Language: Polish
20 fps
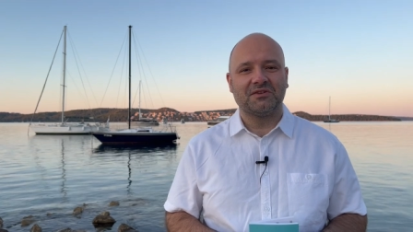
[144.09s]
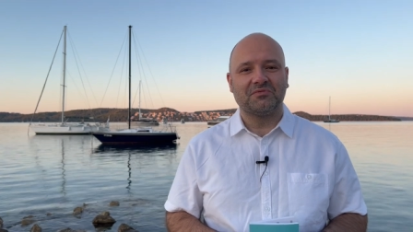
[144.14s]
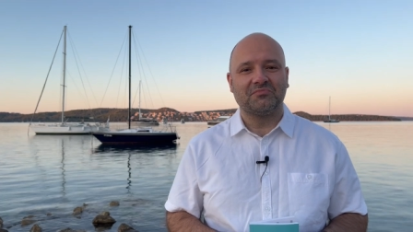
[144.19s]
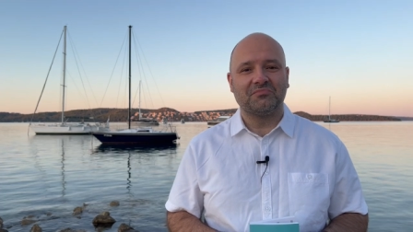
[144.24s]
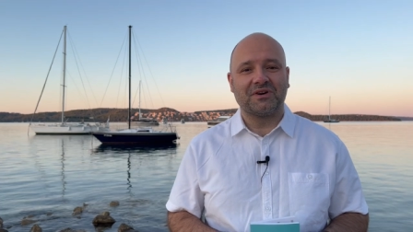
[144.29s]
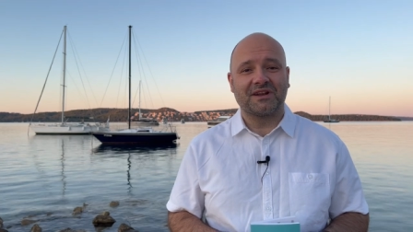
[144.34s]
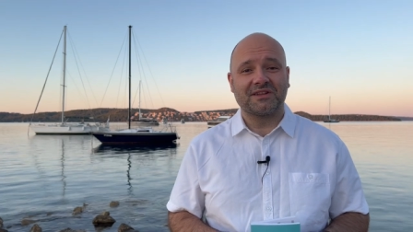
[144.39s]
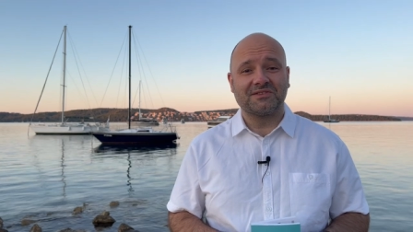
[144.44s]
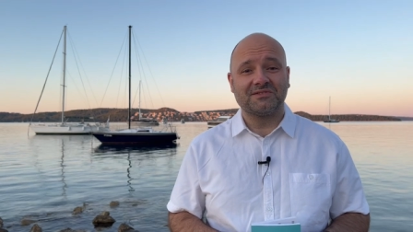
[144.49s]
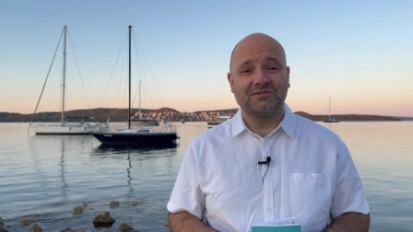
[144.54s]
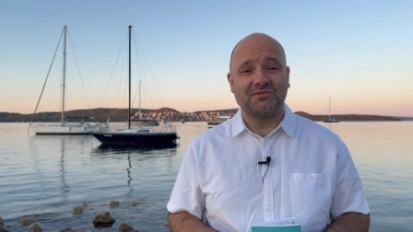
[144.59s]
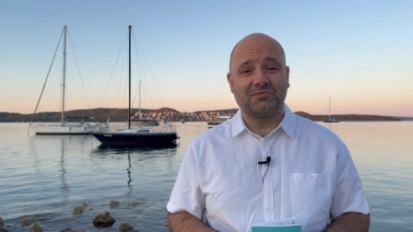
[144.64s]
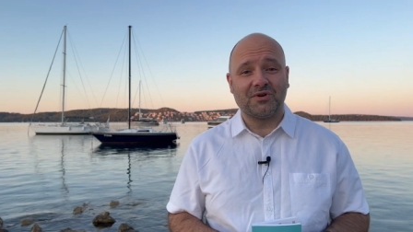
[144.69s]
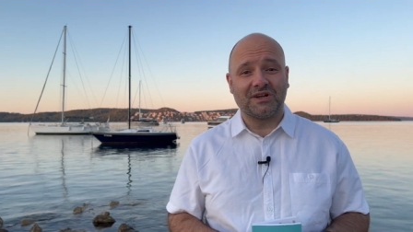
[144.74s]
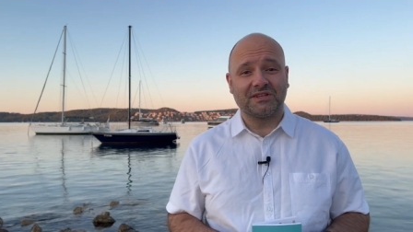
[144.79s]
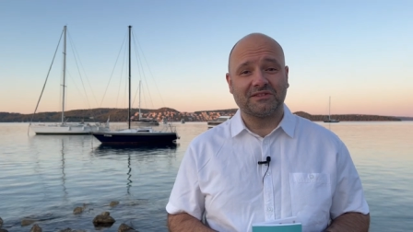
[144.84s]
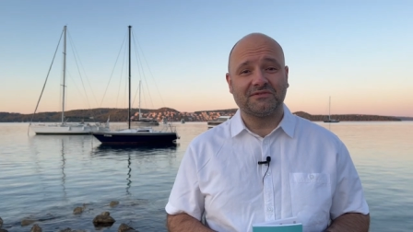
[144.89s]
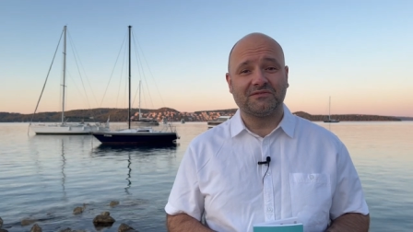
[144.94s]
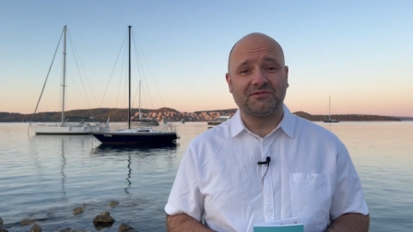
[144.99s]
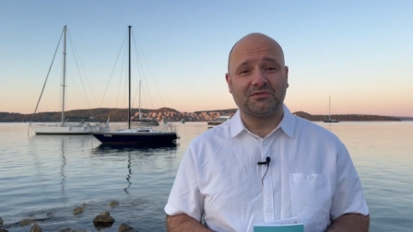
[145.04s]
bardzo
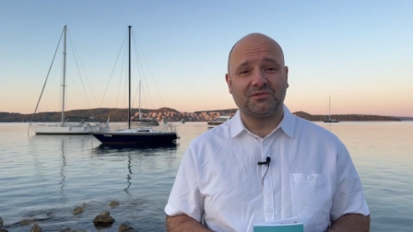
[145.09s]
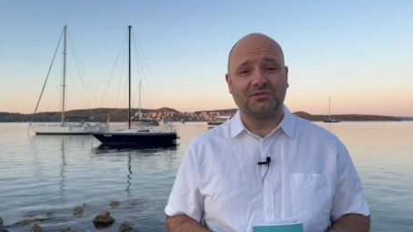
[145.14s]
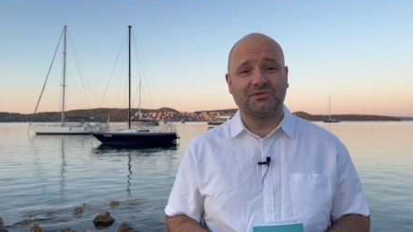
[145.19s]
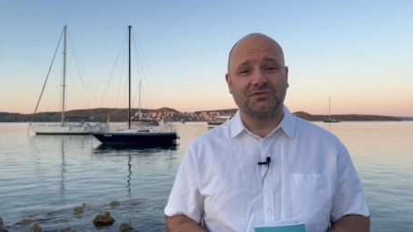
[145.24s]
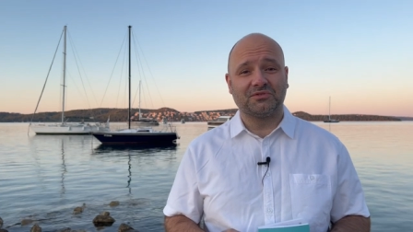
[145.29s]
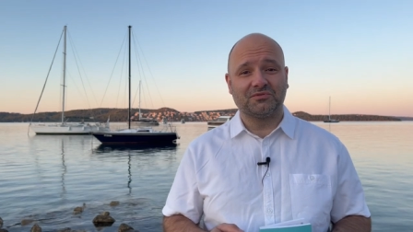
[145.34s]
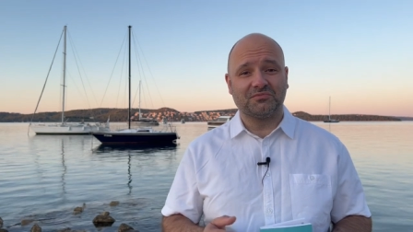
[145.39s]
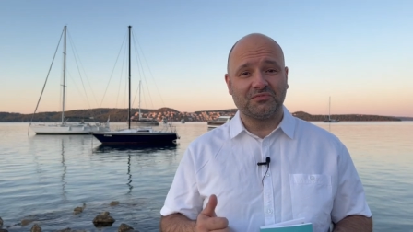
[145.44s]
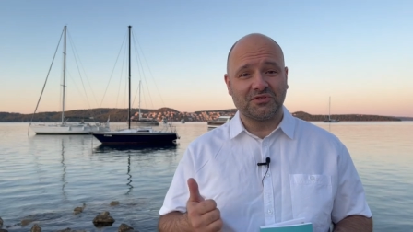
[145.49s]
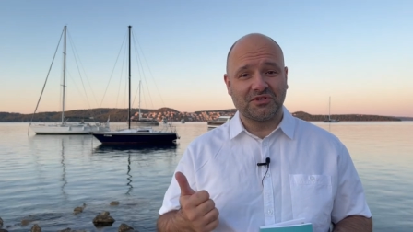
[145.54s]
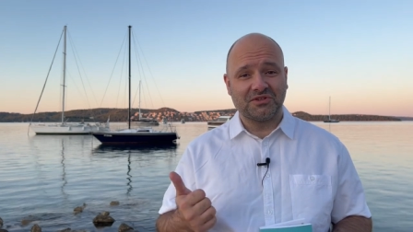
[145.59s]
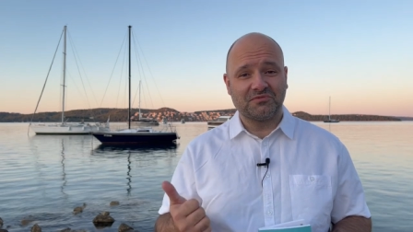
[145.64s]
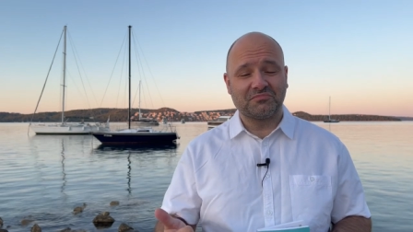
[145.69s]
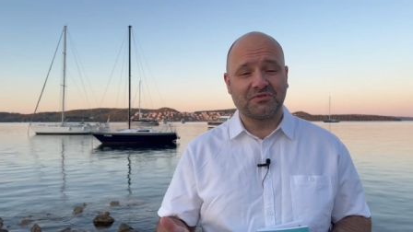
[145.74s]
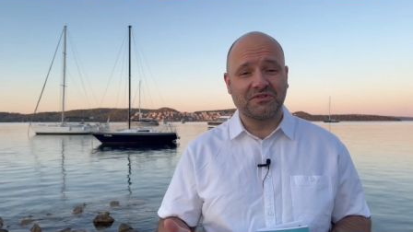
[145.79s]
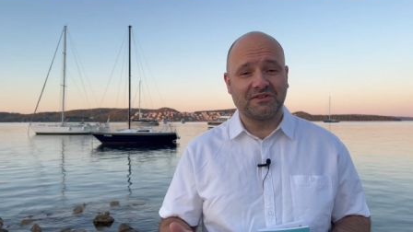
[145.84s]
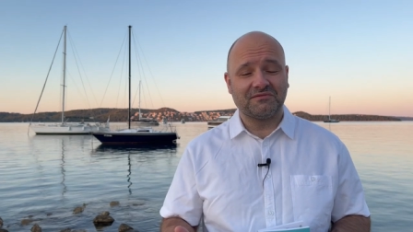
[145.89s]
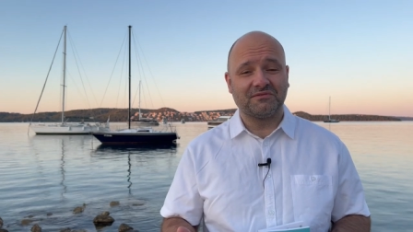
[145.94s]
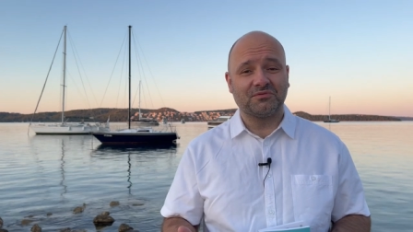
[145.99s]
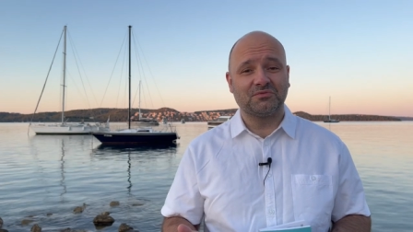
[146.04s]
łatwo o to, by się
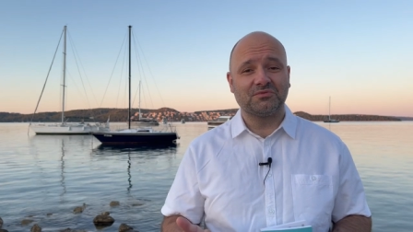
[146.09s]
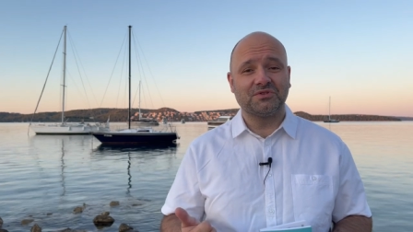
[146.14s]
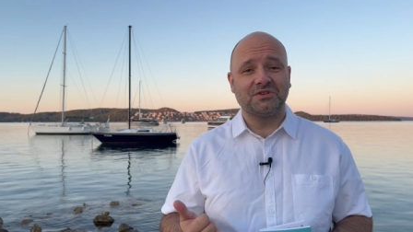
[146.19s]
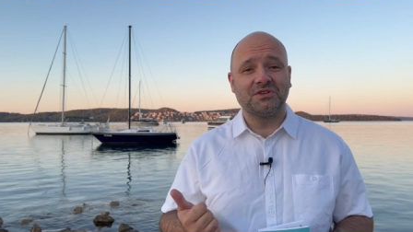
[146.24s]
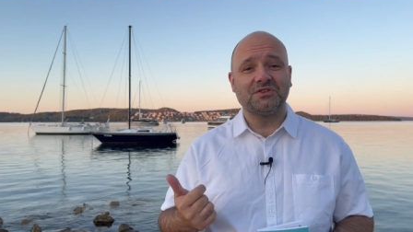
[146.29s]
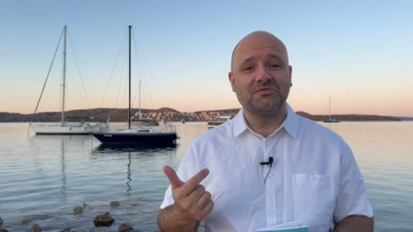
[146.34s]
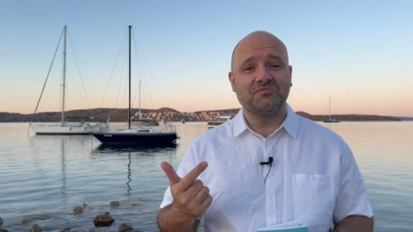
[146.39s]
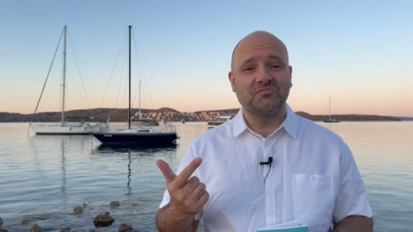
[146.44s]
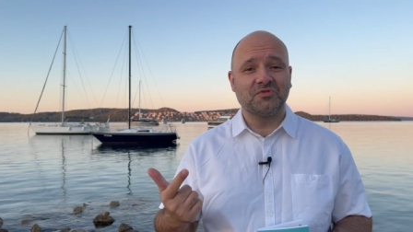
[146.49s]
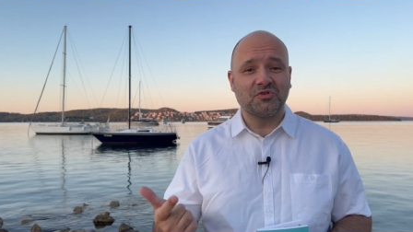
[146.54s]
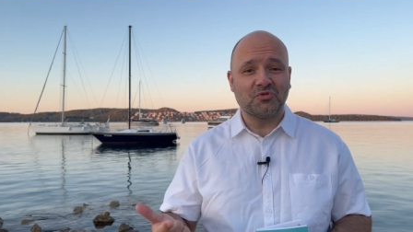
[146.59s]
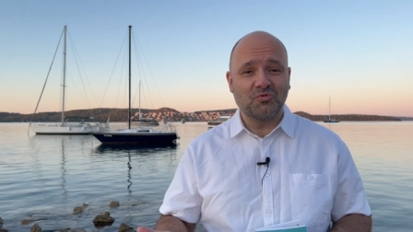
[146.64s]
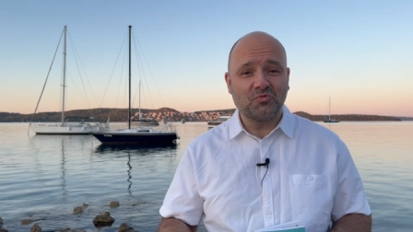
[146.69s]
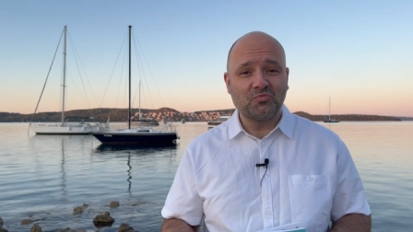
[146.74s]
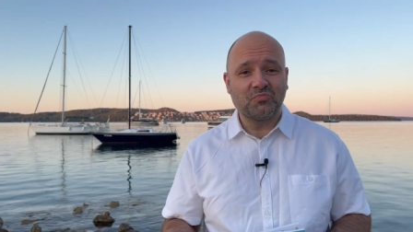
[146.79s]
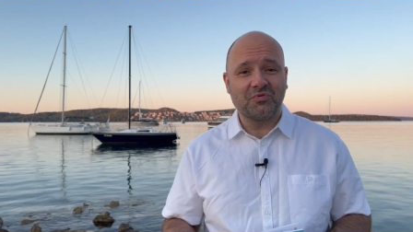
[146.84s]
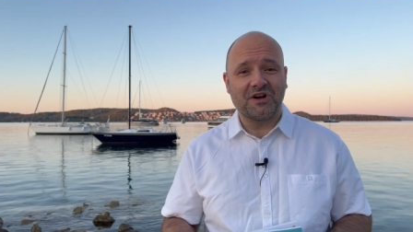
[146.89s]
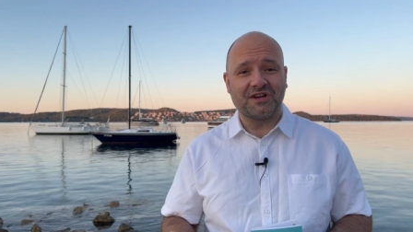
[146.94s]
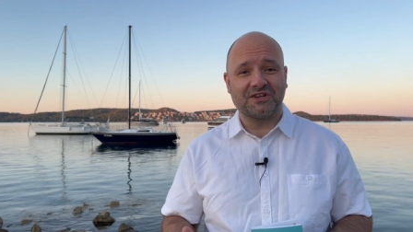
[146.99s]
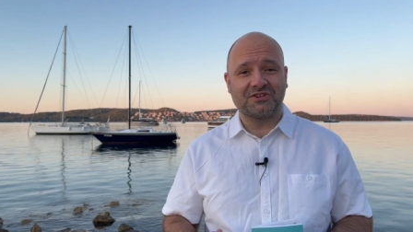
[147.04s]
przewrócić, by
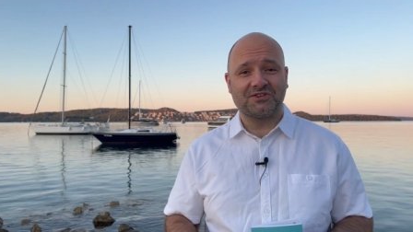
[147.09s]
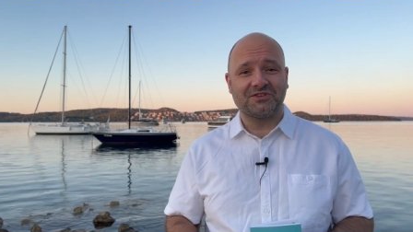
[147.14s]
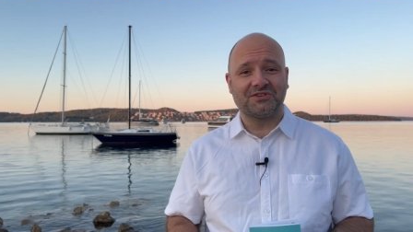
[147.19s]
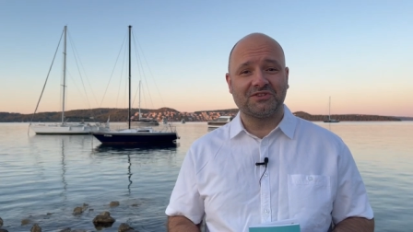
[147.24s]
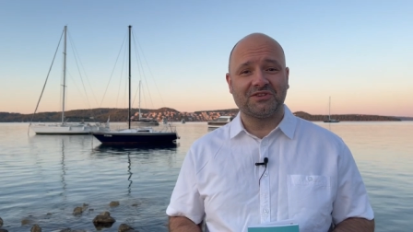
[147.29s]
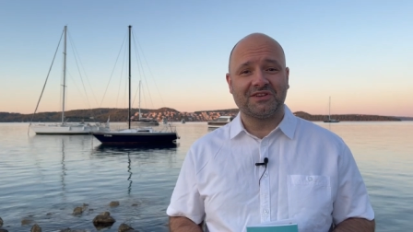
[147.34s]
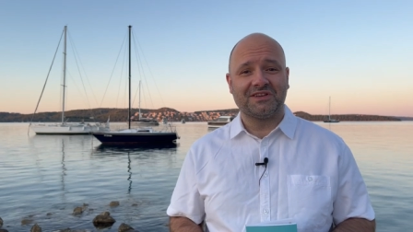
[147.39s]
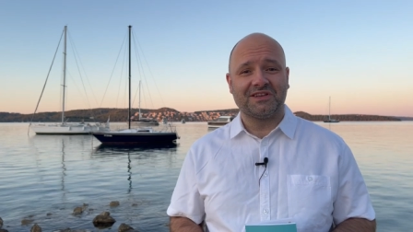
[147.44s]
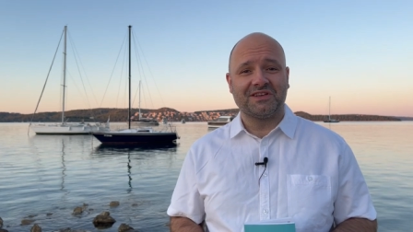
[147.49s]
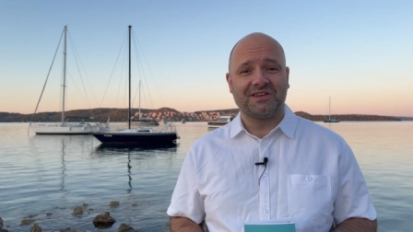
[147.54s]
upaść